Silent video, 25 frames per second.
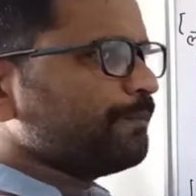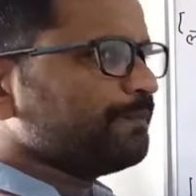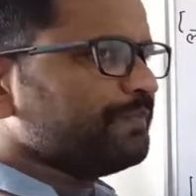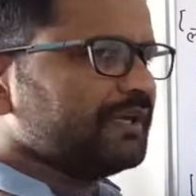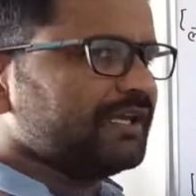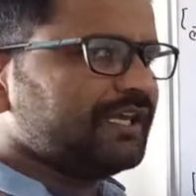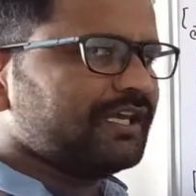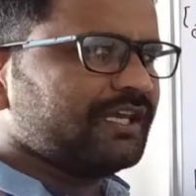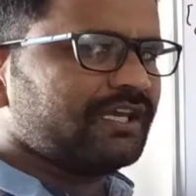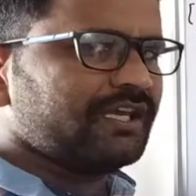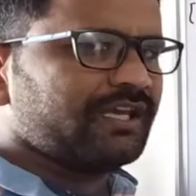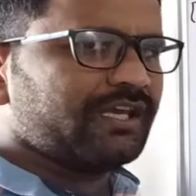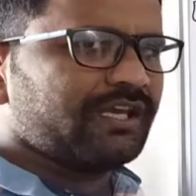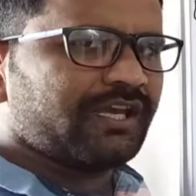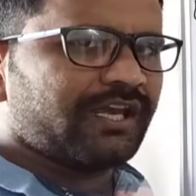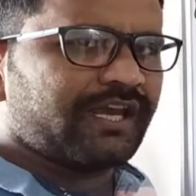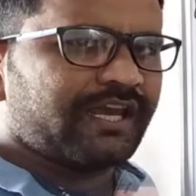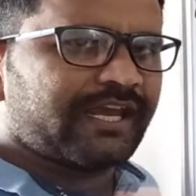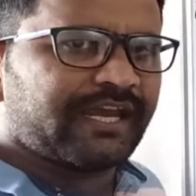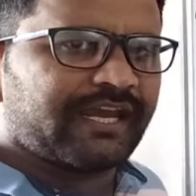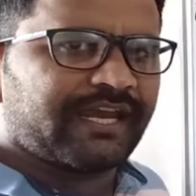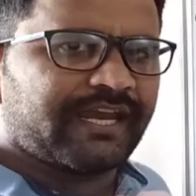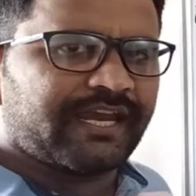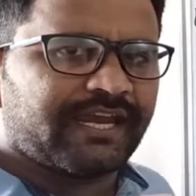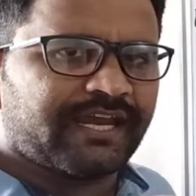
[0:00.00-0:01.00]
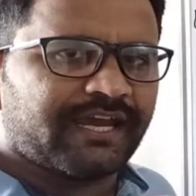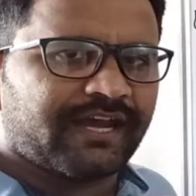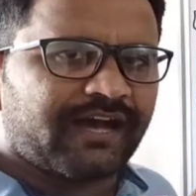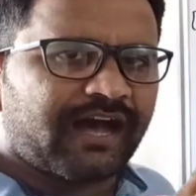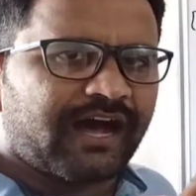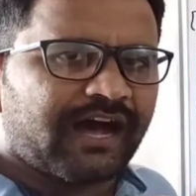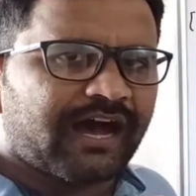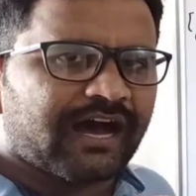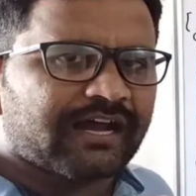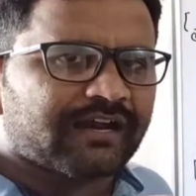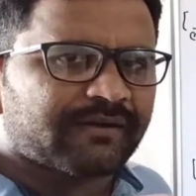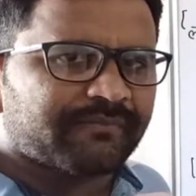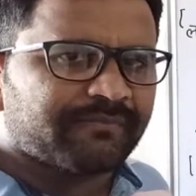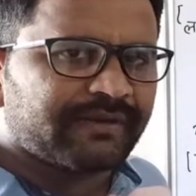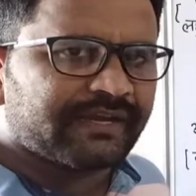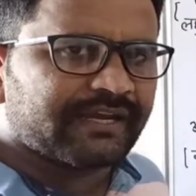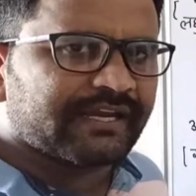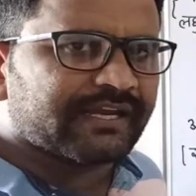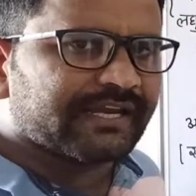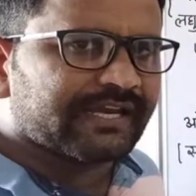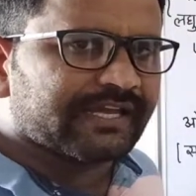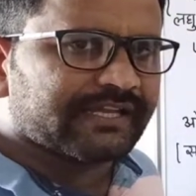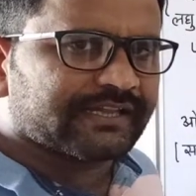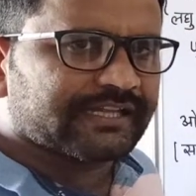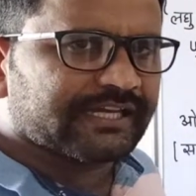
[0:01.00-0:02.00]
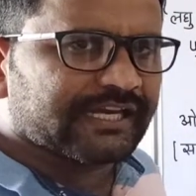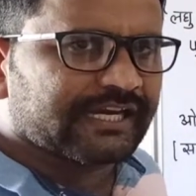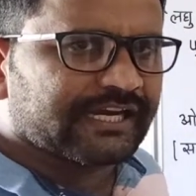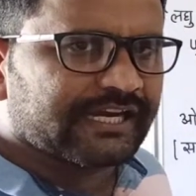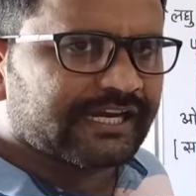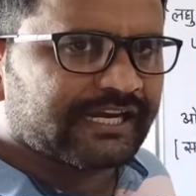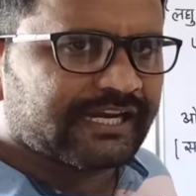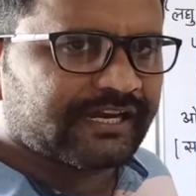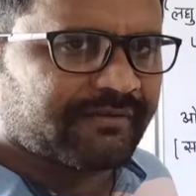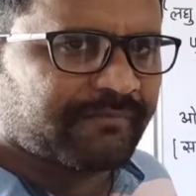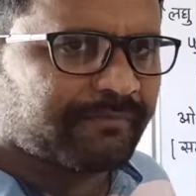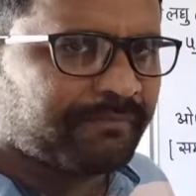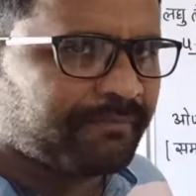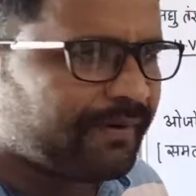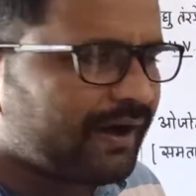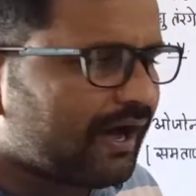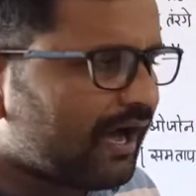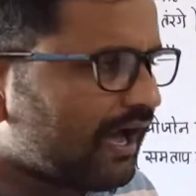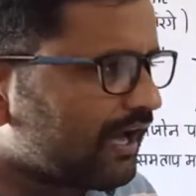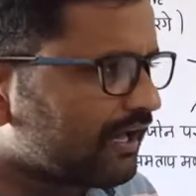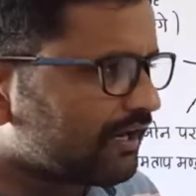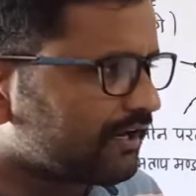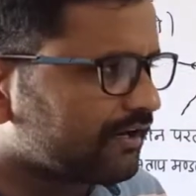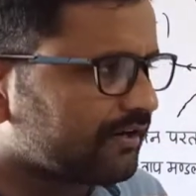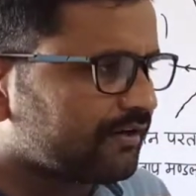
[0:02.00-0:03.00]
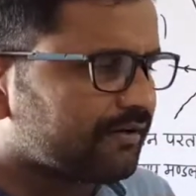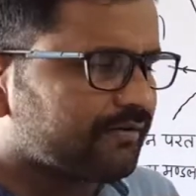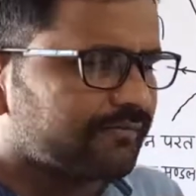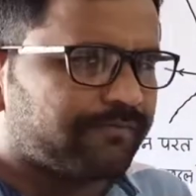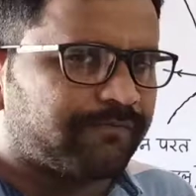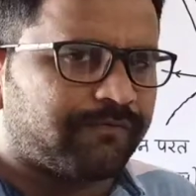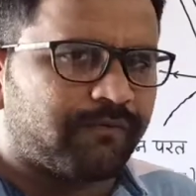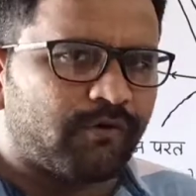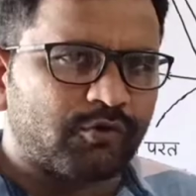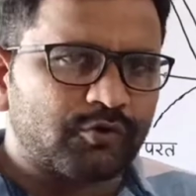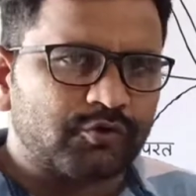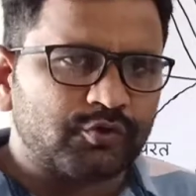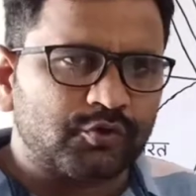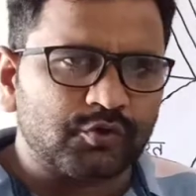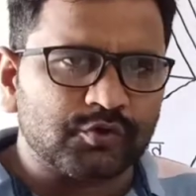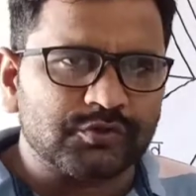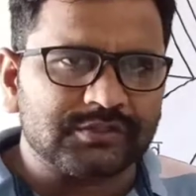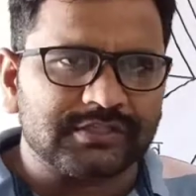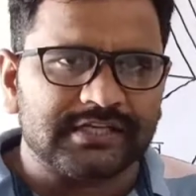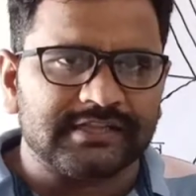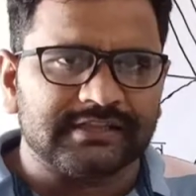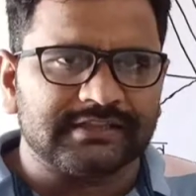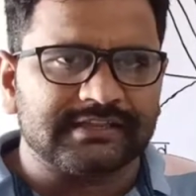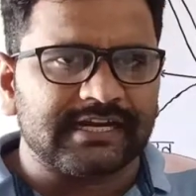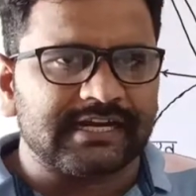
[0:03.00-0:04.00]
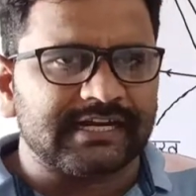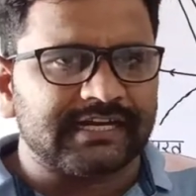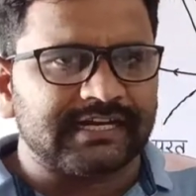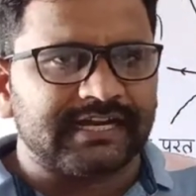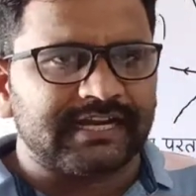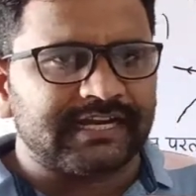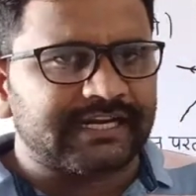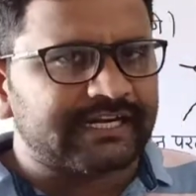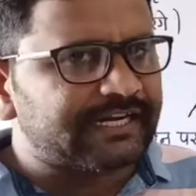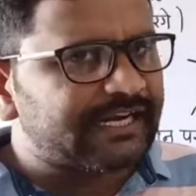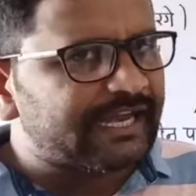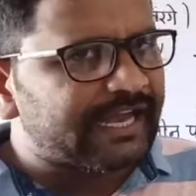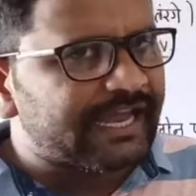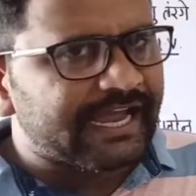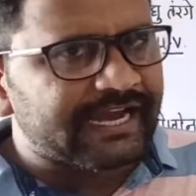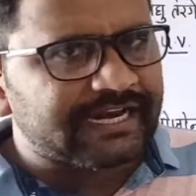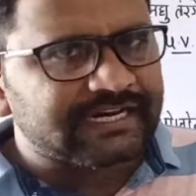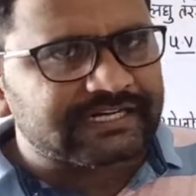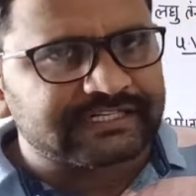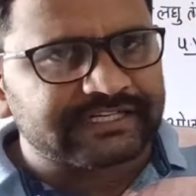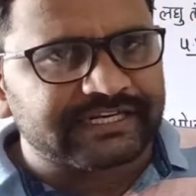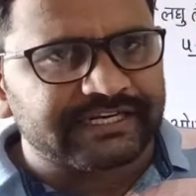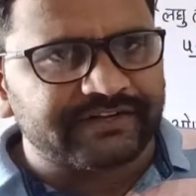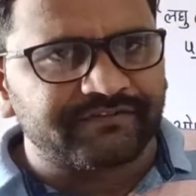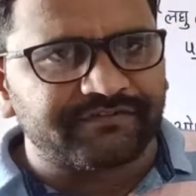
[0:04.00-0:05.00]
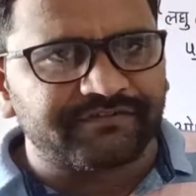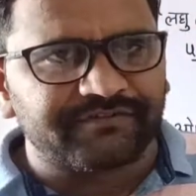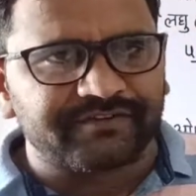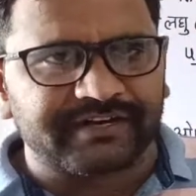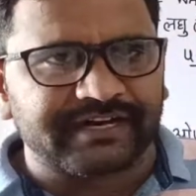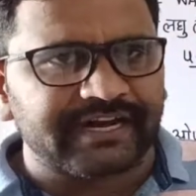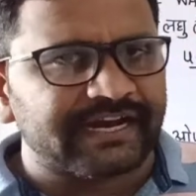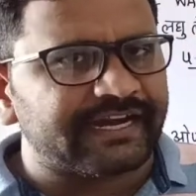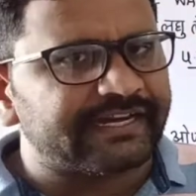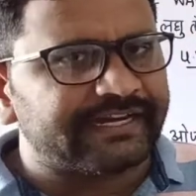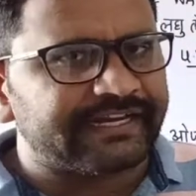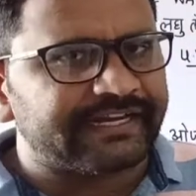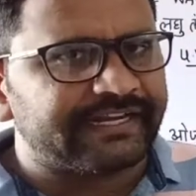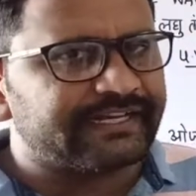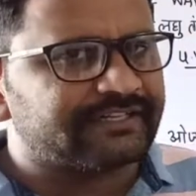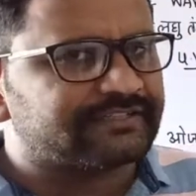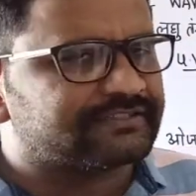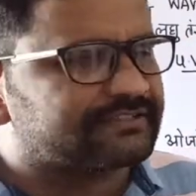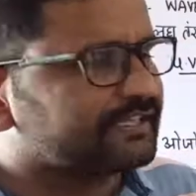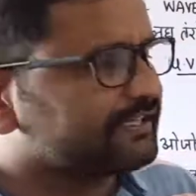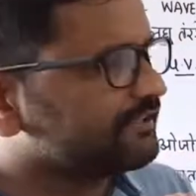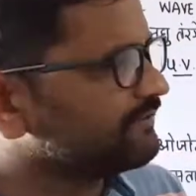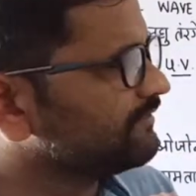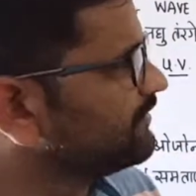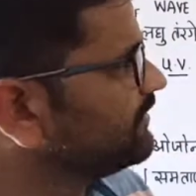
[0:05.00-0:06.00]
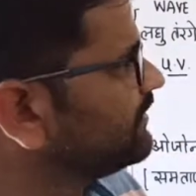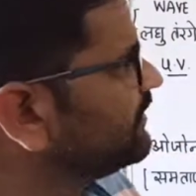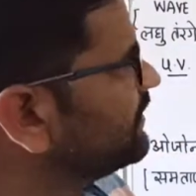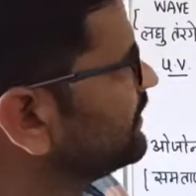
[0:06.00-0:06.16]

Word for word: पी ए आर बी कहते हैं पार फोटोसिंथेटिक एक्टिव रेडिएशन